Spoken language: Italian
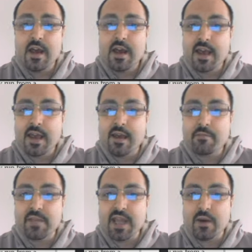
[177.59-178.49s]
e,
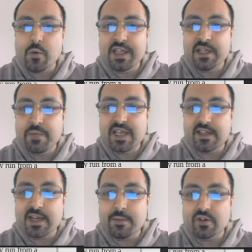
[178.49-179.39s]
ehm, e quindi mi
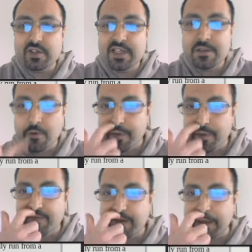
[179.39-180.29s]
attira moltissimo per
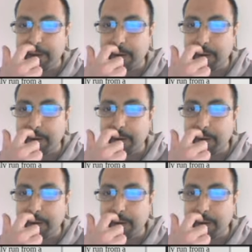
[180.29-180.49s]
il fatto